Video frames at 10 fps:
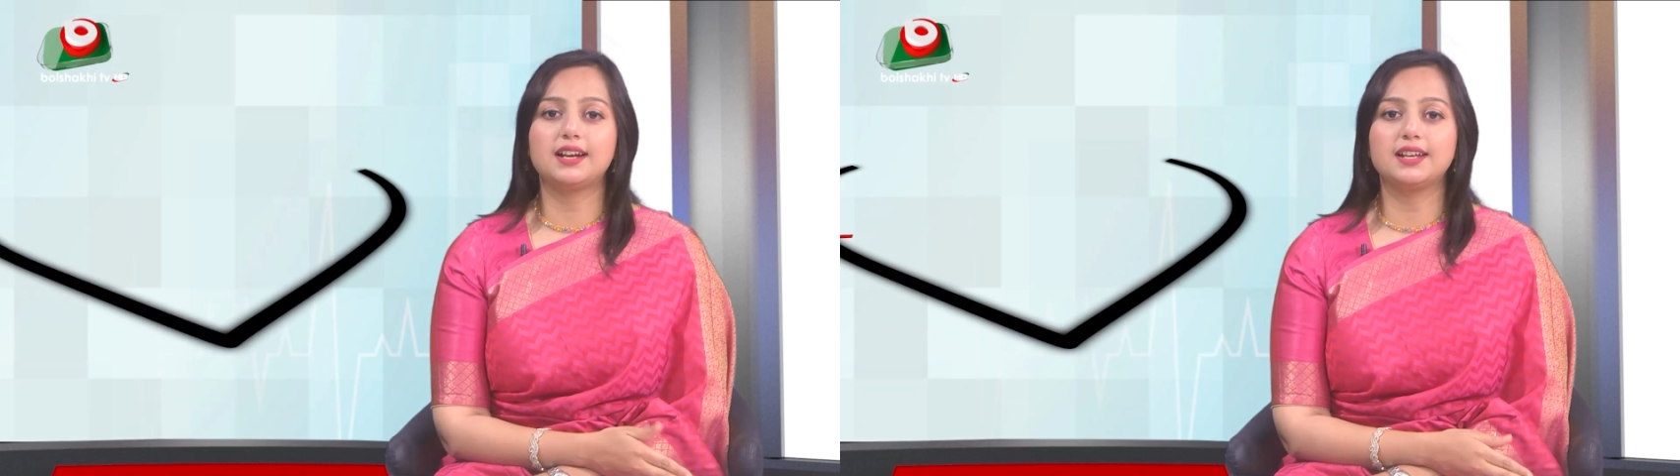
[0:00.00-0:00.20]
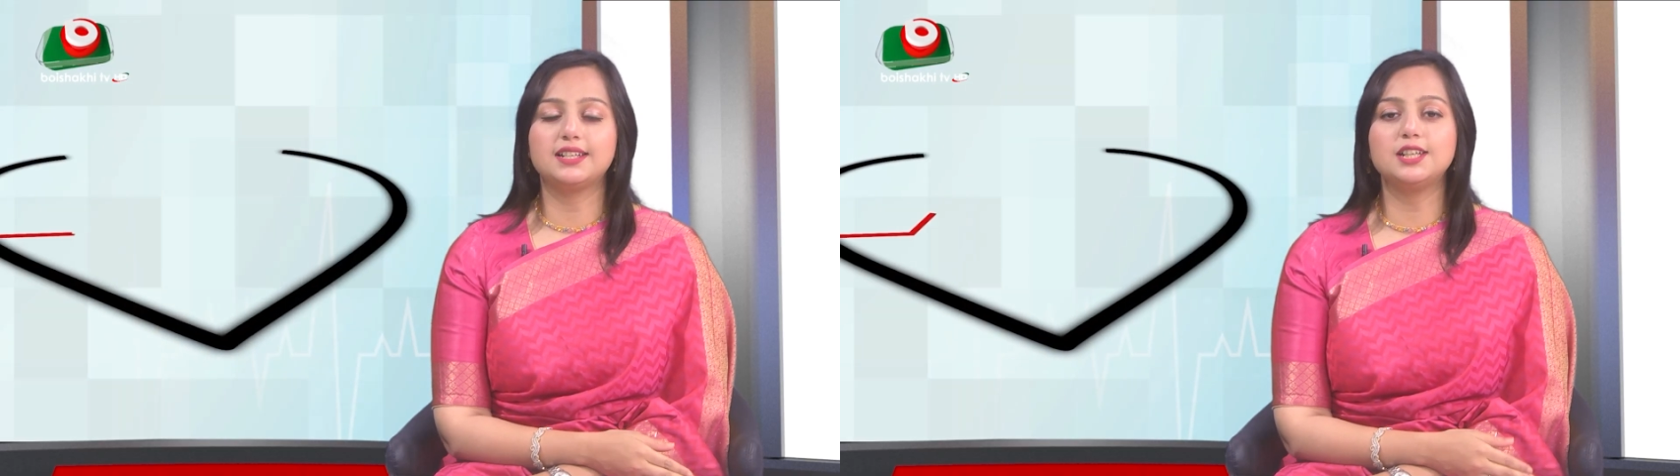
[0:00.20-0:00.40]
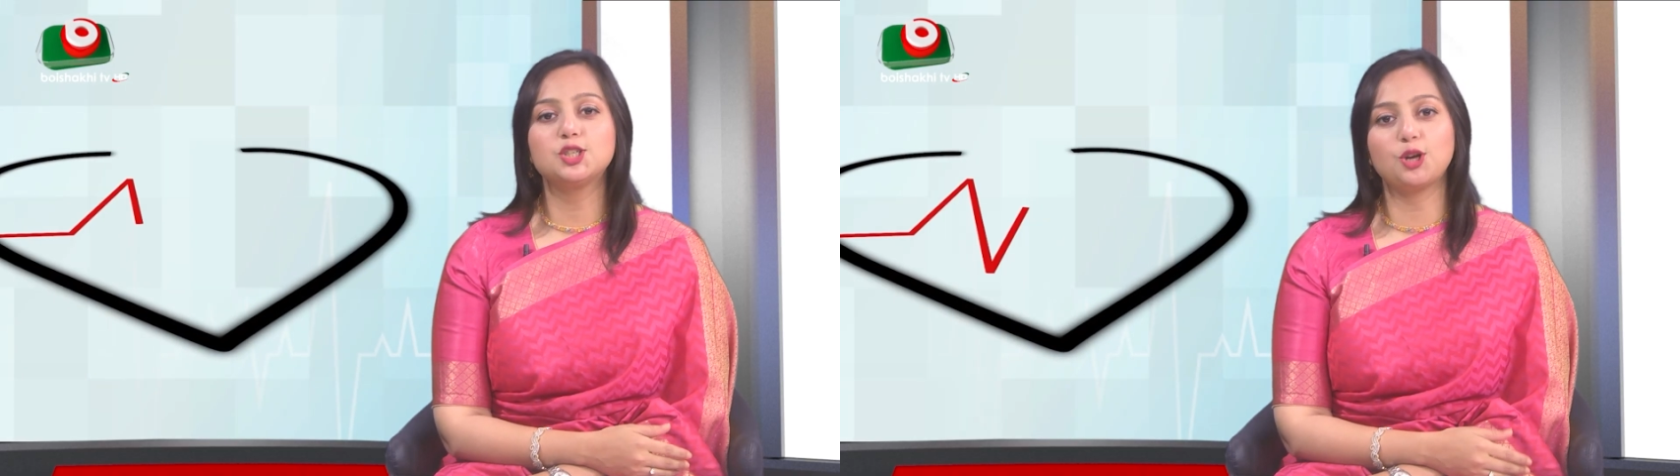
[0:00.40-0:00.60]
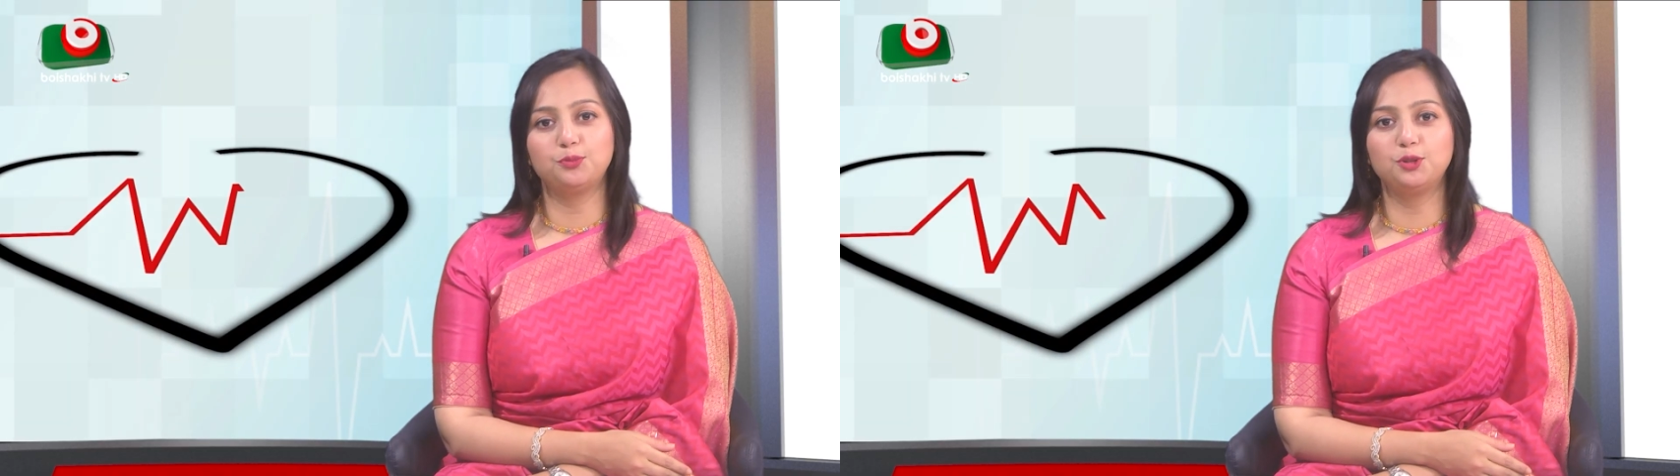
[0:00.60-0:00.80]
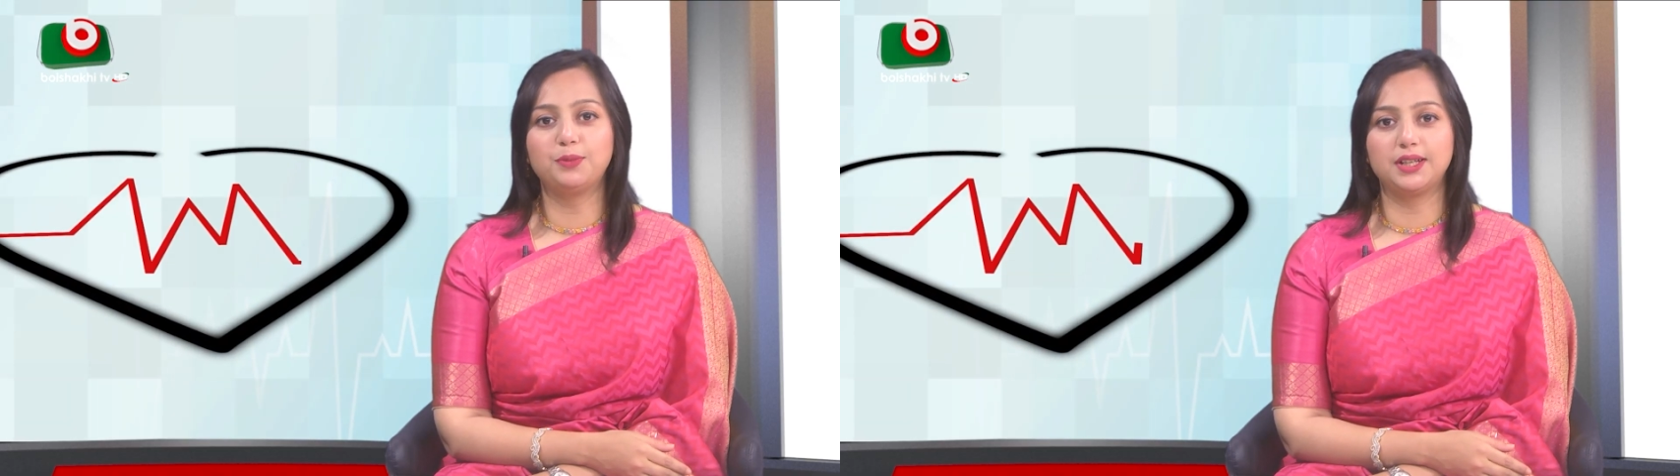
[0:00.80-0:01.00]
আরেকটি
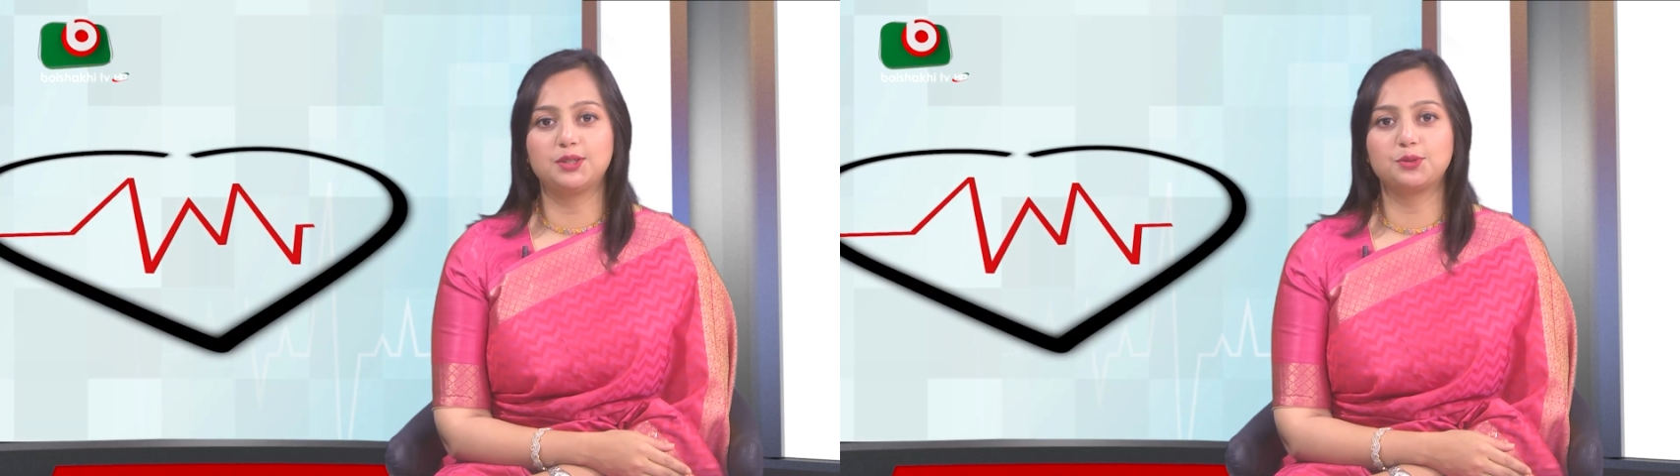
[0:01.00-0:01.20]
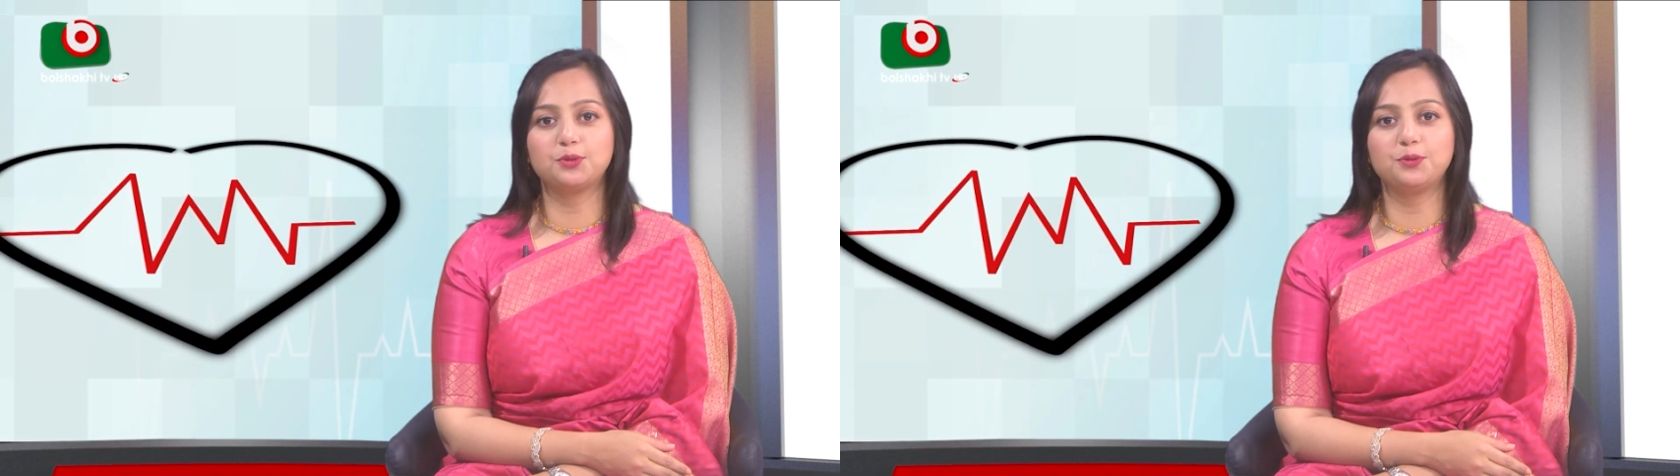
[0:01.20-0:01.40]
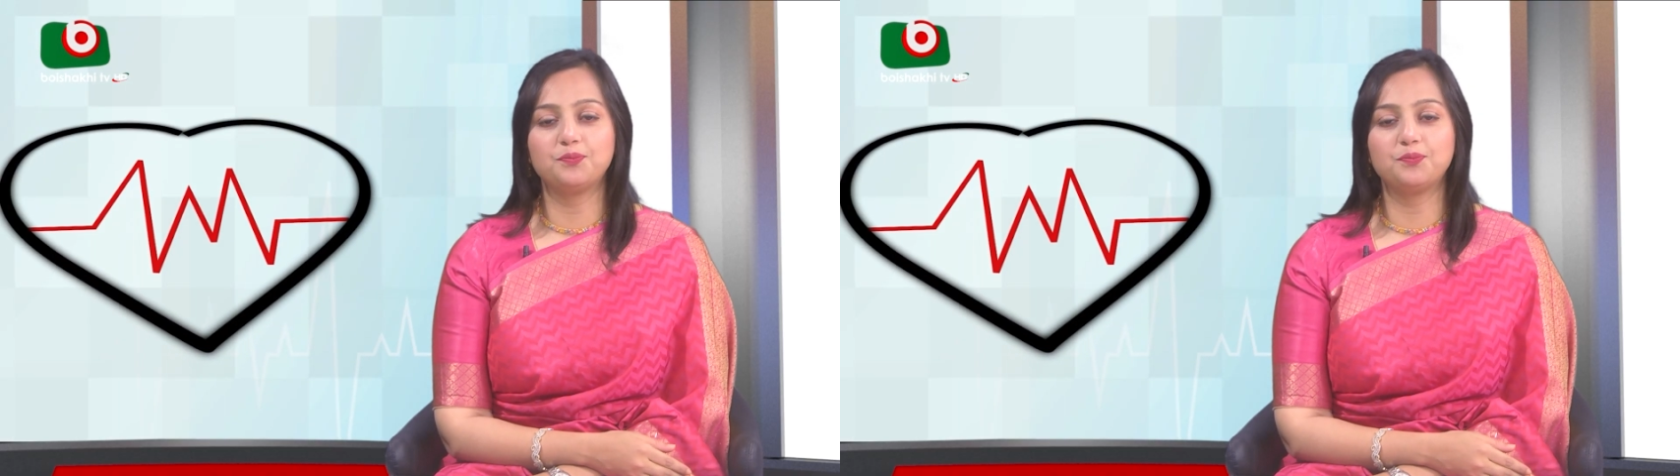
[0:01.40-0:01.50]
শব্দ মাত্র